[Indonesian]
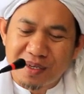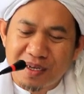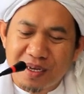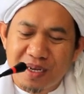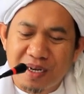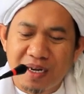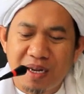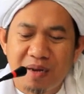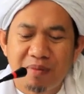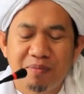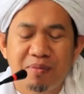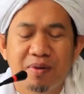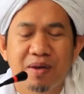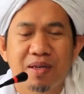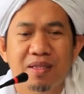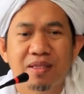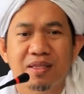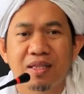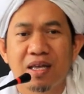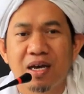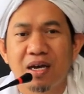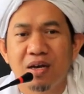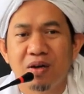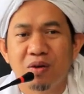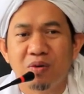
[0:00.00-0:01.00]
kenapa
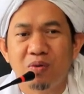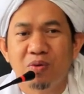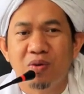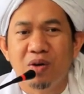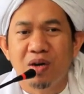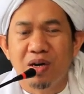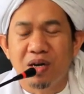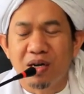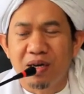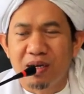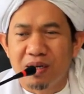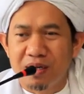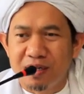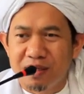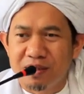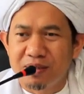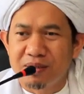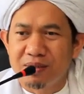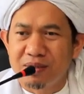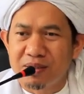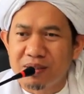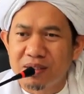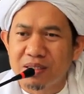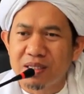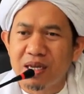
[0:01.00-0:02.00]
takwa
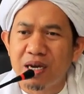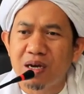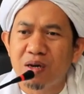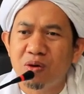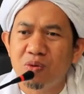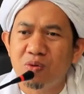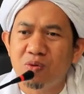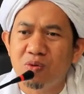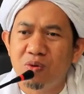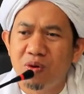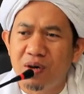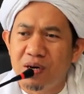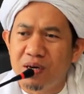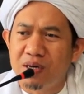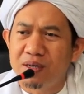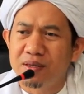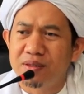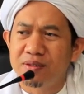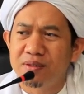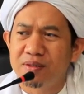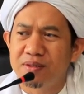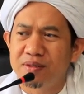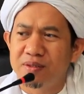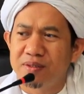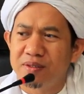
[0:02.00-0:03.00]
takwa
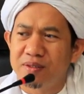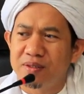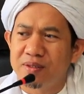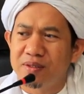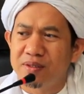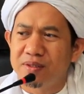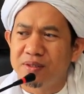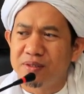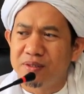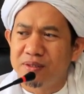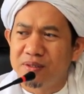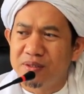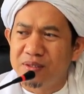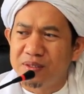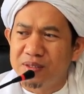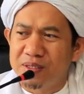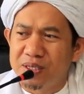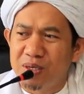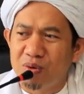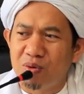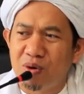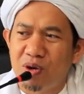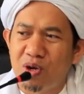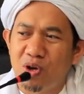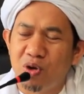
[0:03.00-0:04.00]

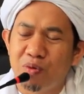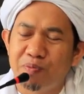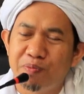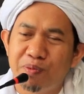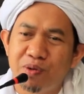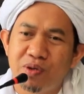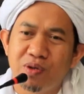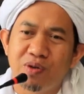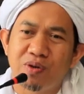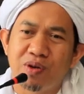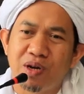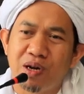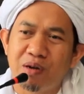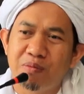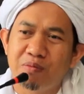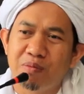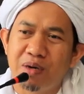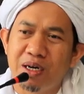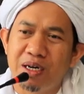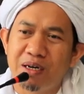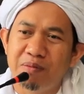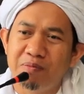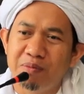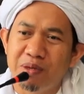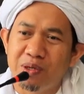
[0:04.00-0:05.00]
Walaupun orang
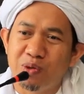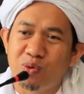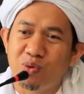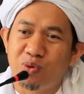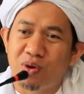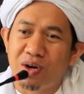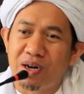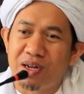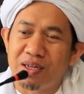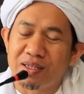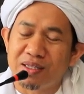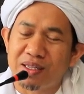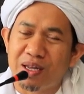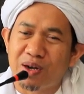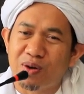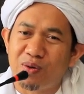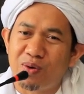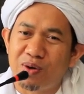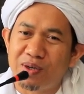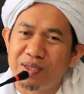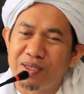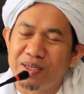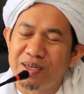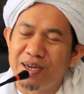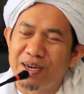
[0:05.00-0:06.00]
berlebih kurang
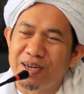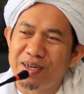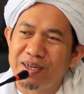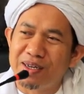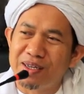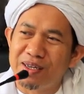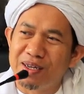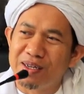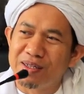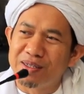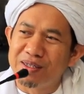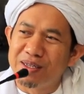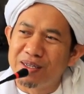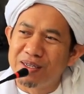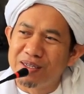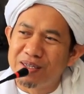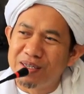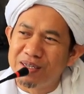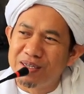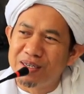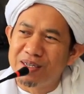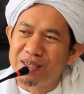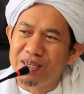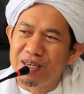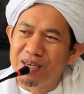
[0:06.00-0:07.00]
takwanya, ada yang
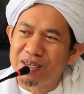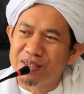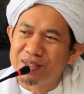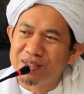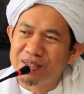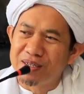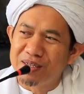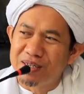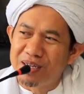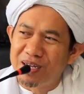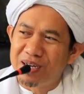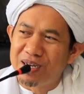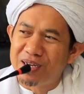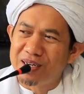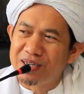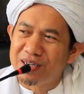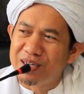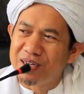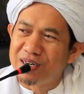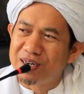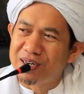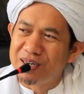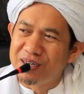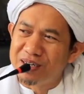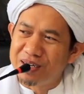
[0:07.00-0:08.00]
tinggi, ada yang sedang, ada
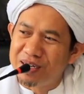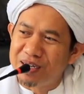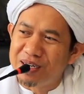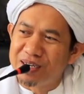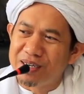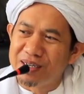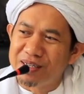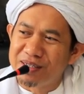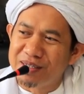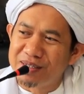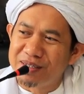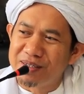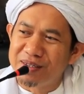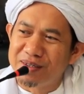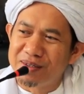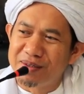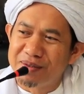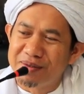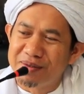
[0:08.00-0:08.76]
yang rendah gitu. Ya.